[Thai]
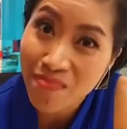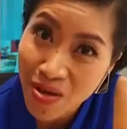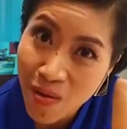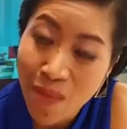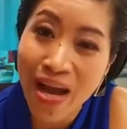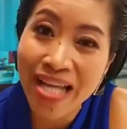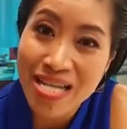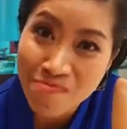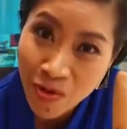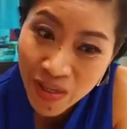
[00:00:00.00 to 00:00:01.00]
ที่มีความหมาย
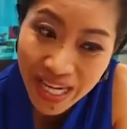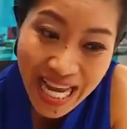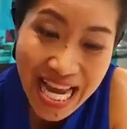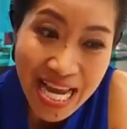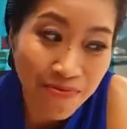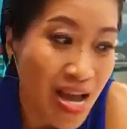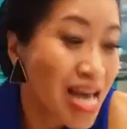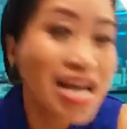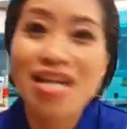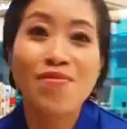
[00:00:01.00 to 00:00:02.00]
เชิง positive
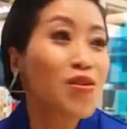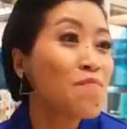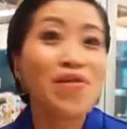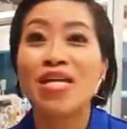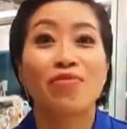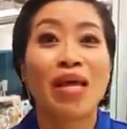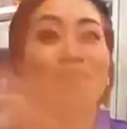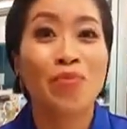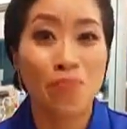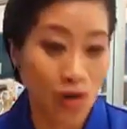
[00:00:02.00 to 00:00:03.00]
แล้วมันก็มีเต็
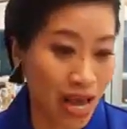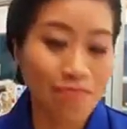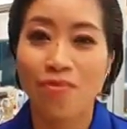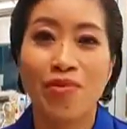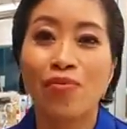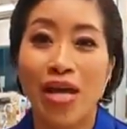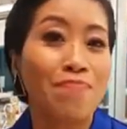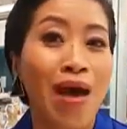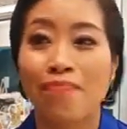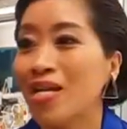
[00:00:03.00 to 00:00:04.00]
มไปหมดเลย มันมีอยู่ใน
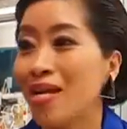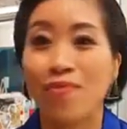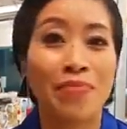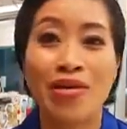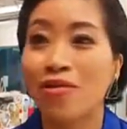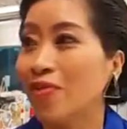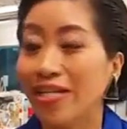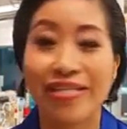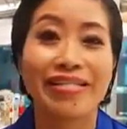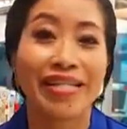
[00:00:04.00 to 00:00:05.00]
แบบเรียน มันมีอยู่ใน
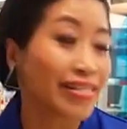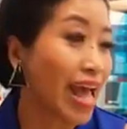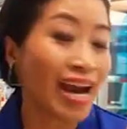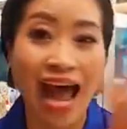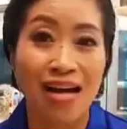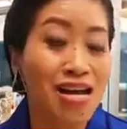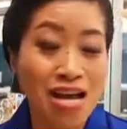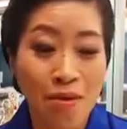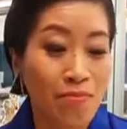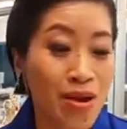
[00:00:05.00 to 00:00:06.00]
สื่อกระแสหลัก
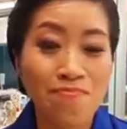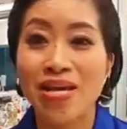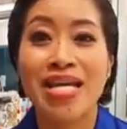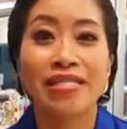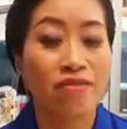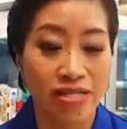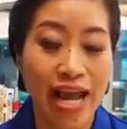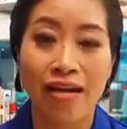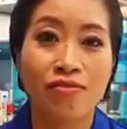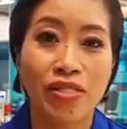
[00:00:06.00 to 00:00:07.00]
มันมีจน
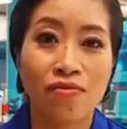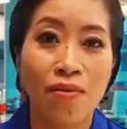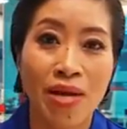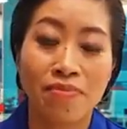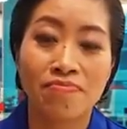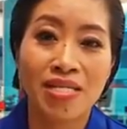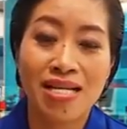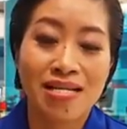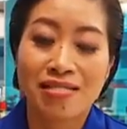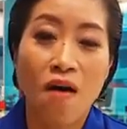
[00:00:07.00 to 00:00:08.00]
แขกรู้สึกว่ามัน
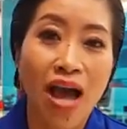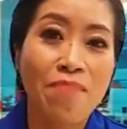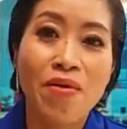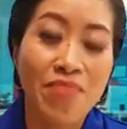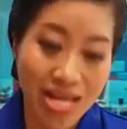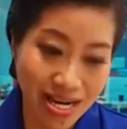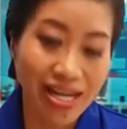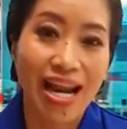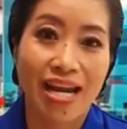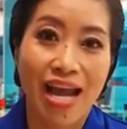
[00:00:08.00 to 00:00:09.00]
ต่อให้ไม่มีอิน
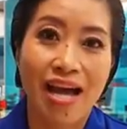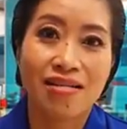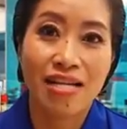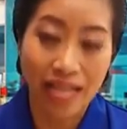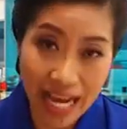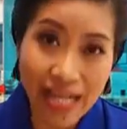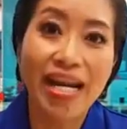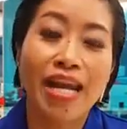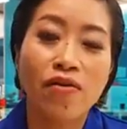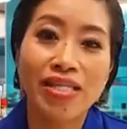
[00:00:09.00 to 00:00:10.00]
เทอร์เน็ตอ่ะ อินเทอ
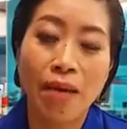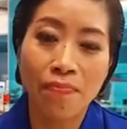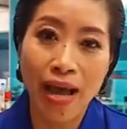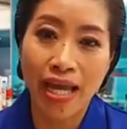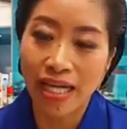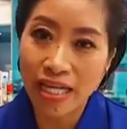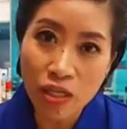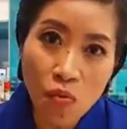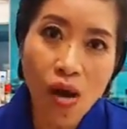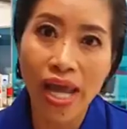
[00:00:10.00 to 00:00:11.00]
ร์เน็ตด้วยซ้ำไปที่
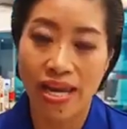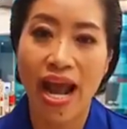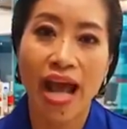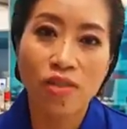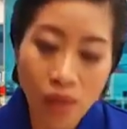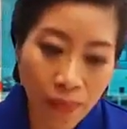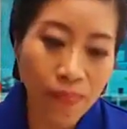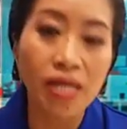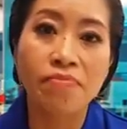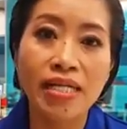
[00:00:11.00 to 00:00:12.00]
ช่วยนะคะ ช่วย
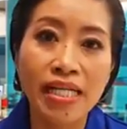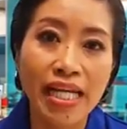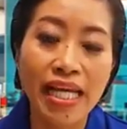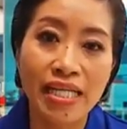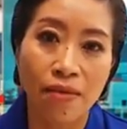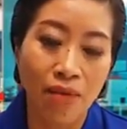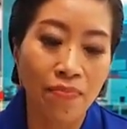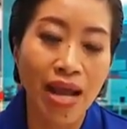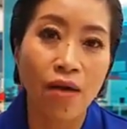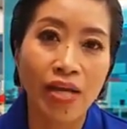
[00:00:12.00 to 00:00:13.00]
เปิดพื้นที่สำหรั
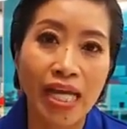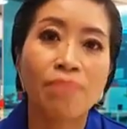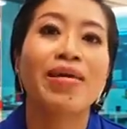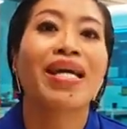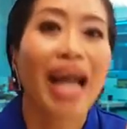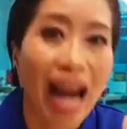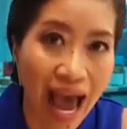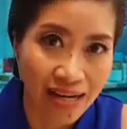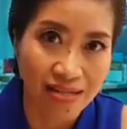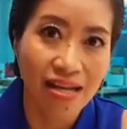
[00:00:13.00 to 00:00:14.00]
บแนวคิดไม่ค
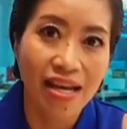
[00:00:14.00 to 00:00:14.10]
ลั่ง